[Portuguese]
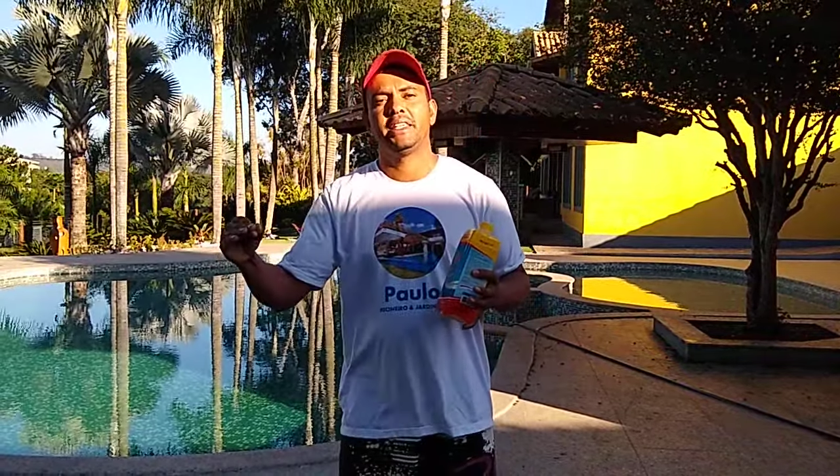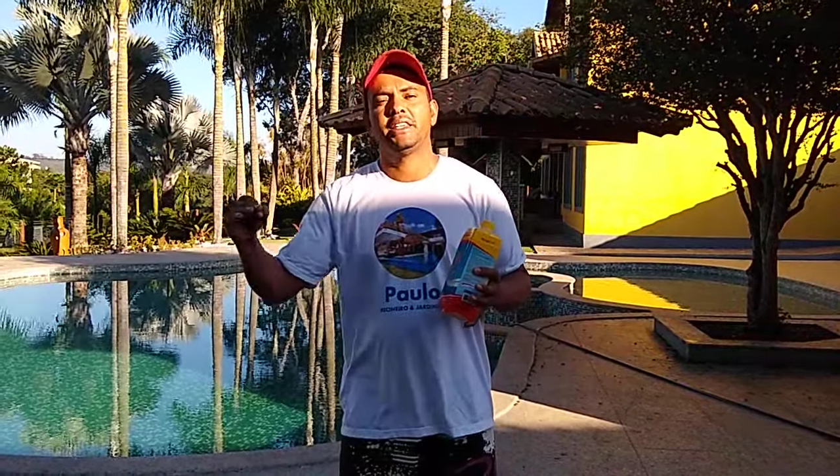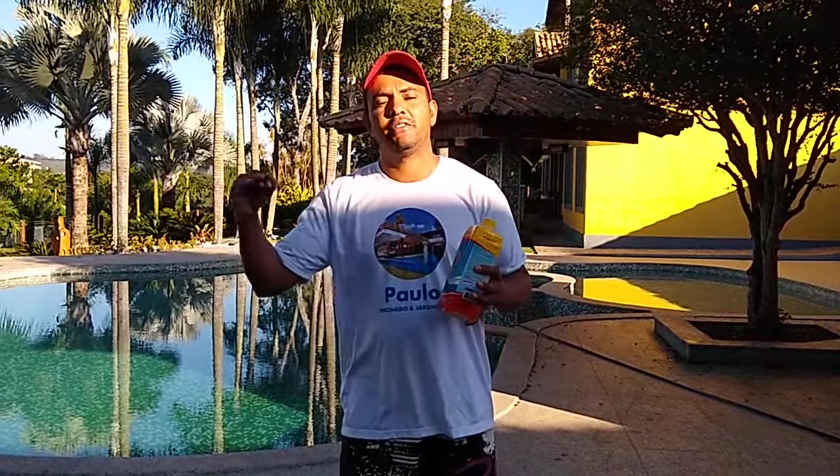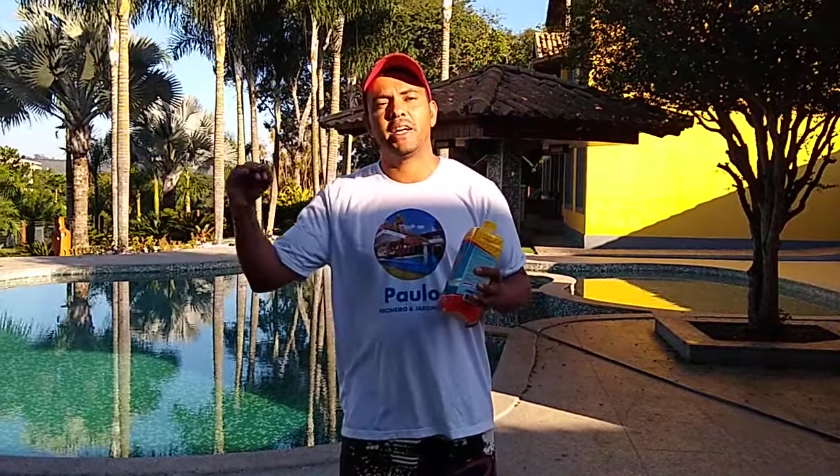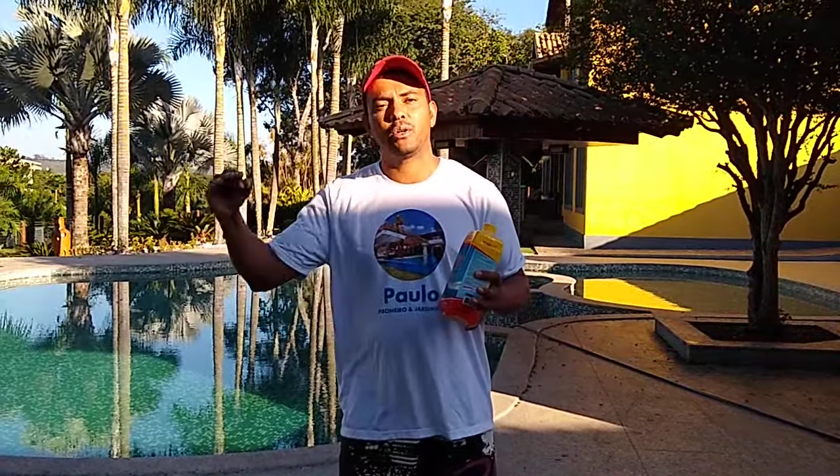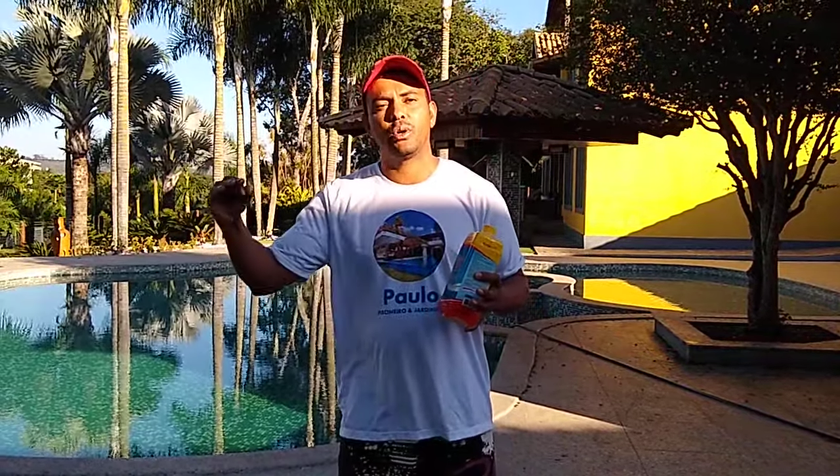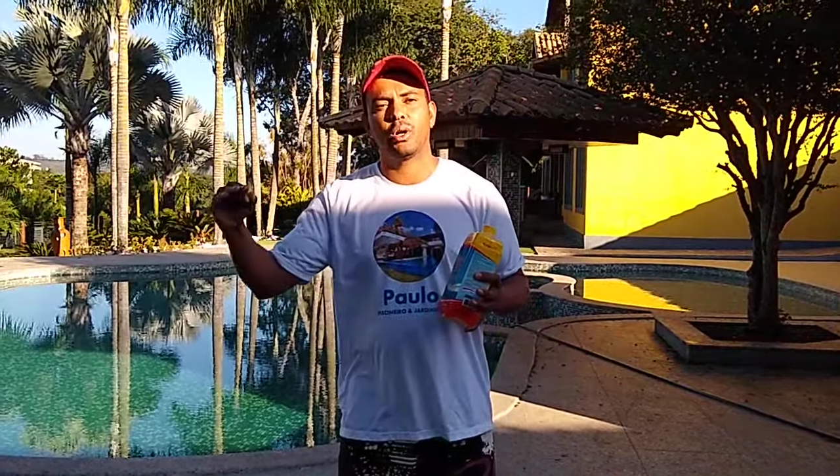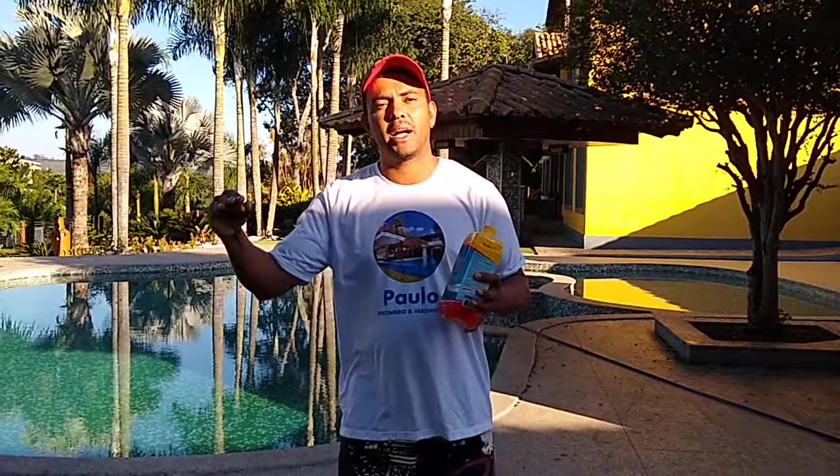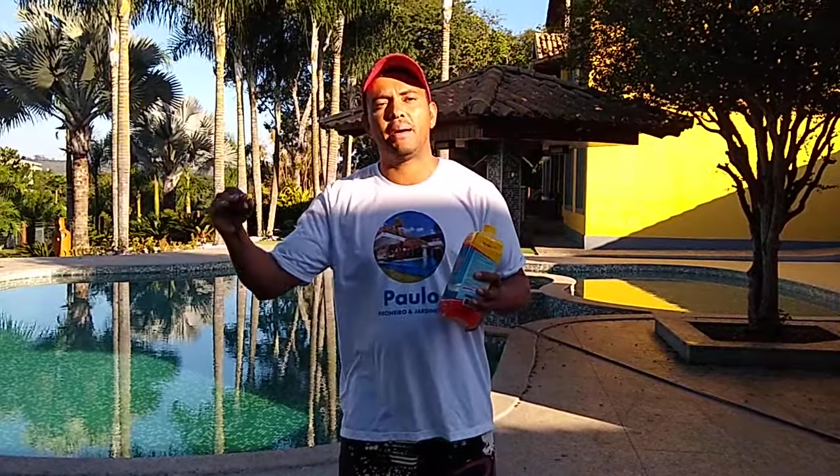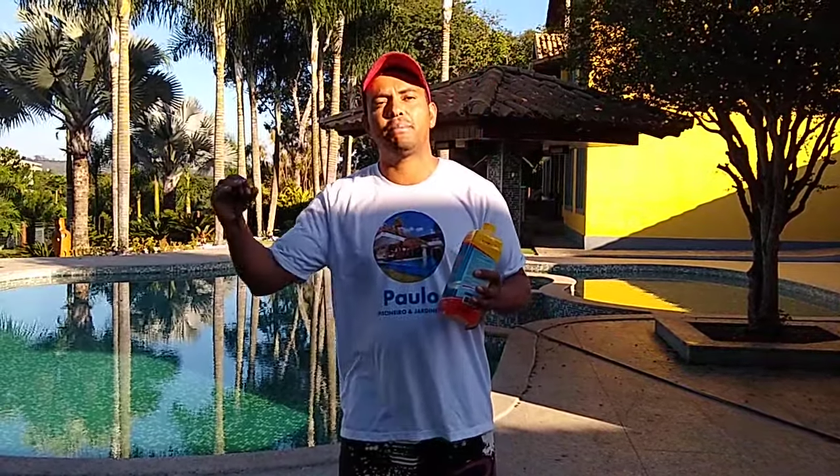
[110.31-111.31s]
e vai
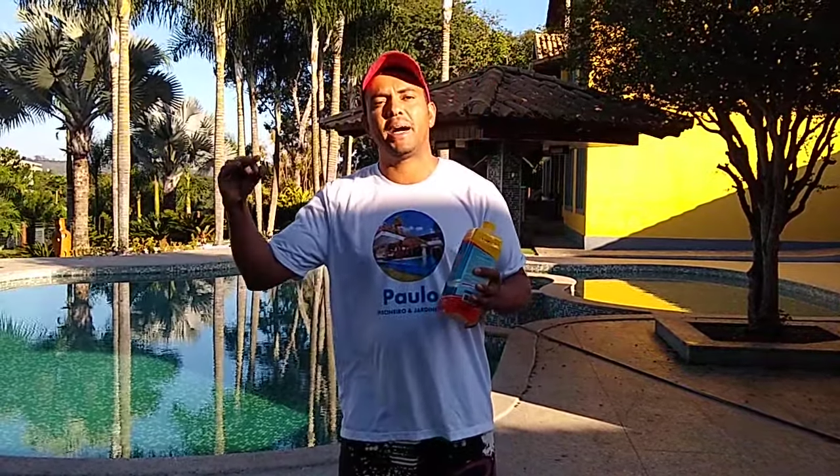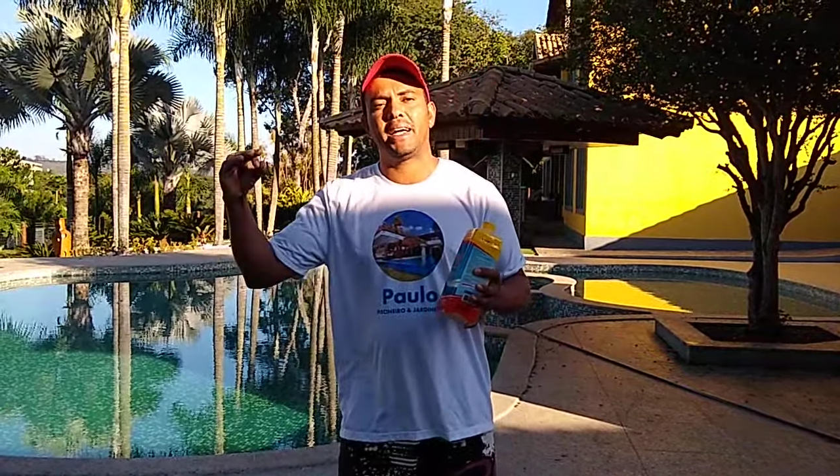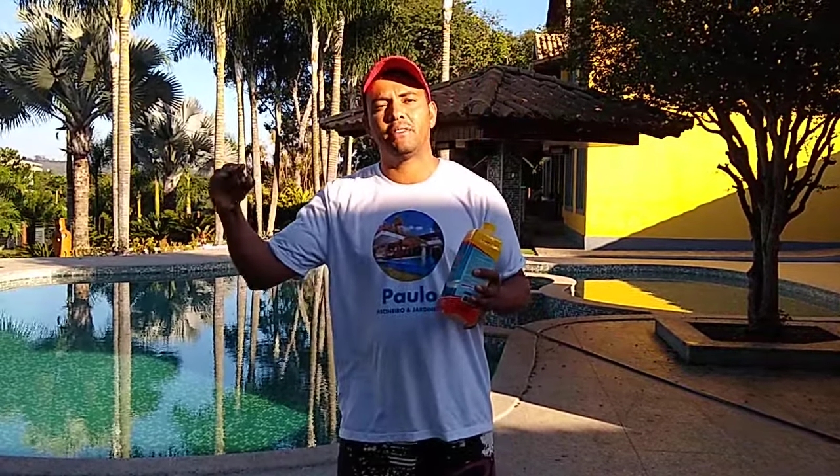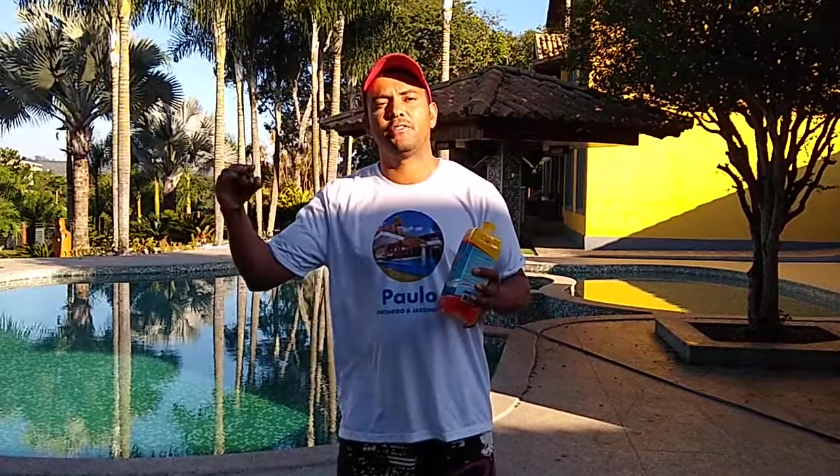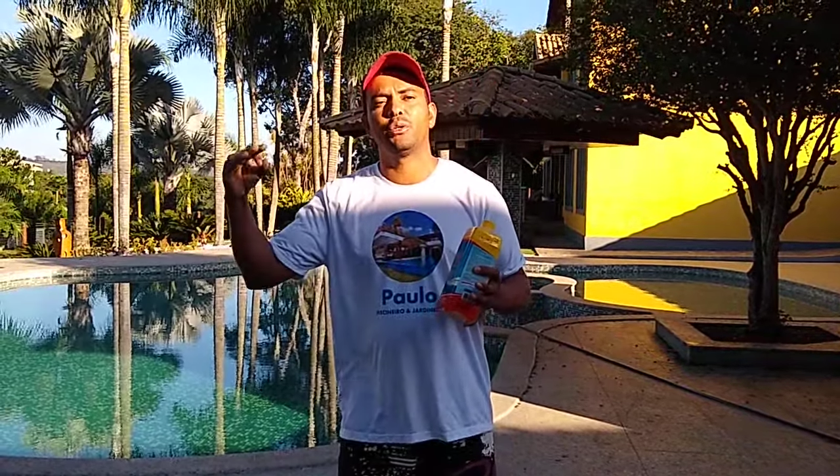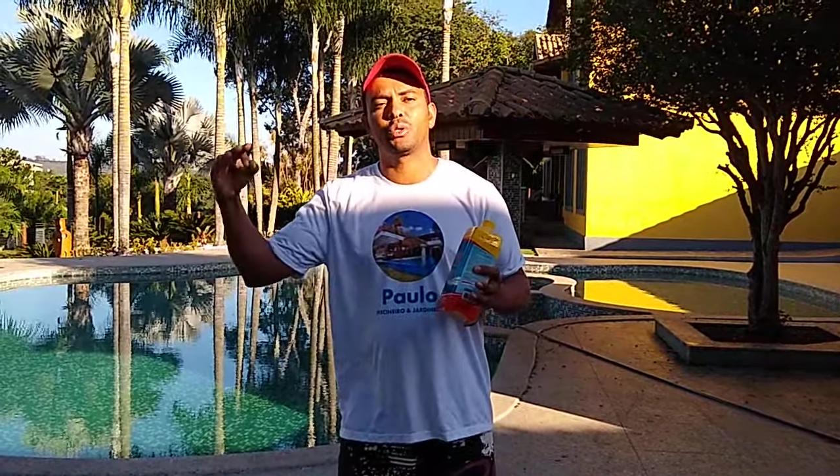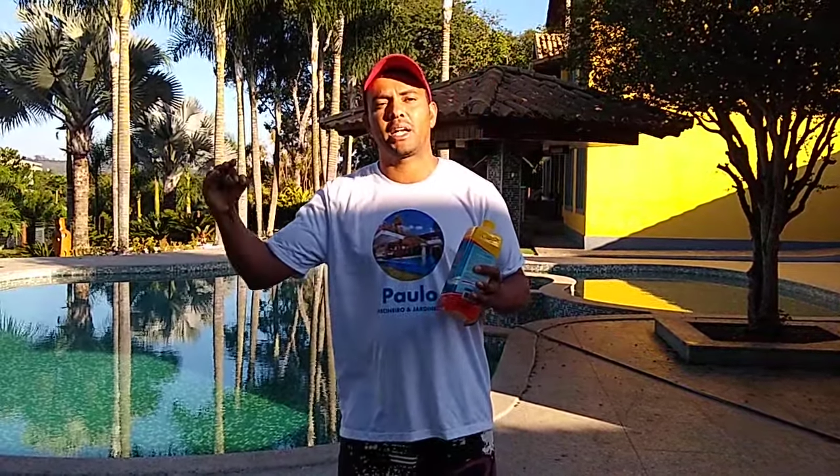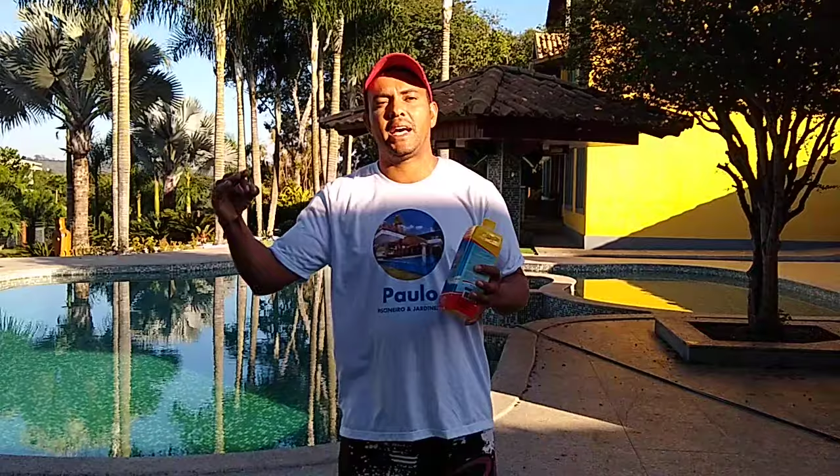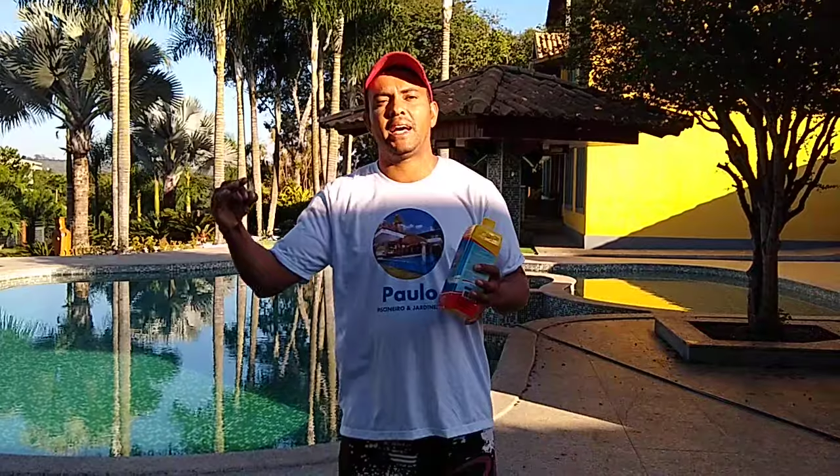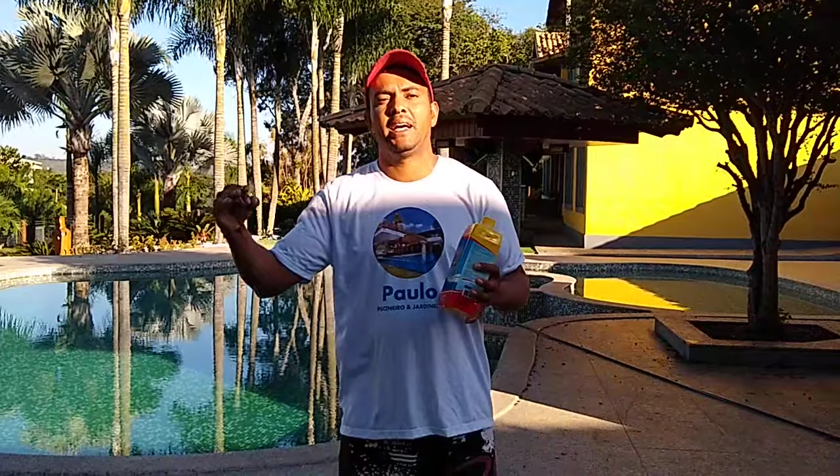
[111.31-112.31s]
colocar para
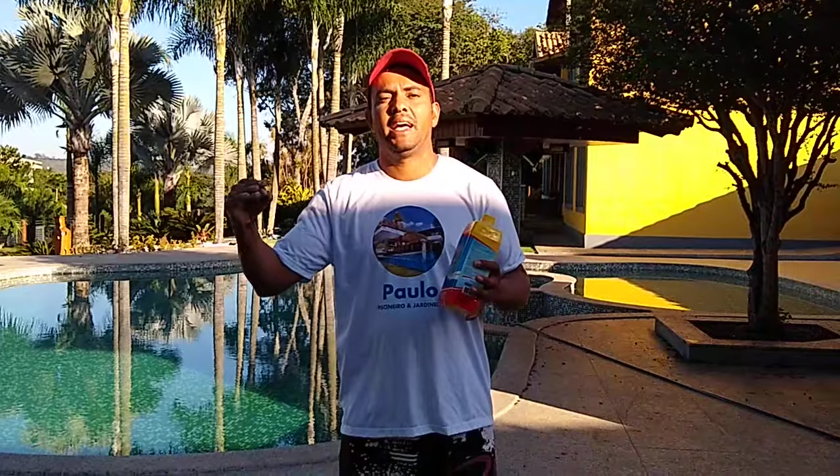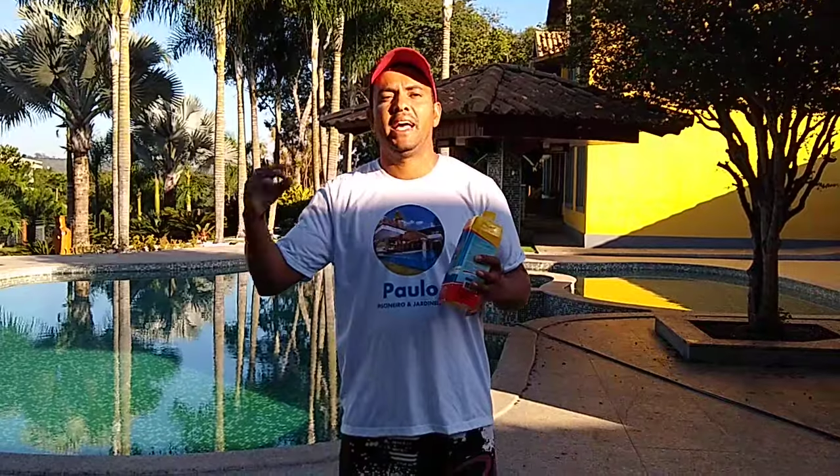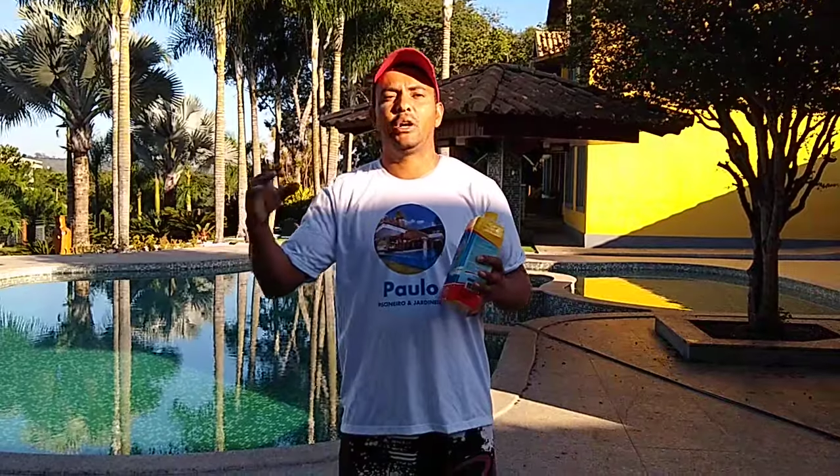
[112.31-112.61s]
filtrar.